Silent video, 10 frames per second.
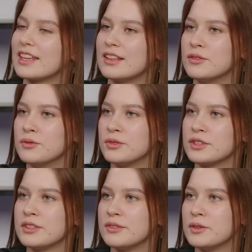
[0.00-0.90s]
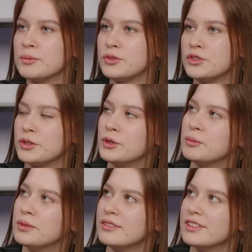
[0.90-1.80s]
Ну, в основном
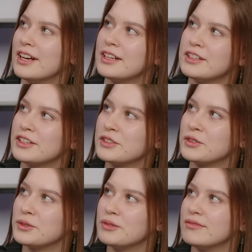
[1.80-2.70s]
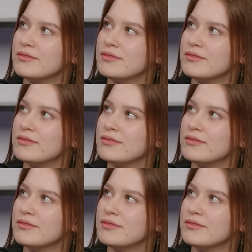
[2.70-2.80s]
учеба, в зал хожу.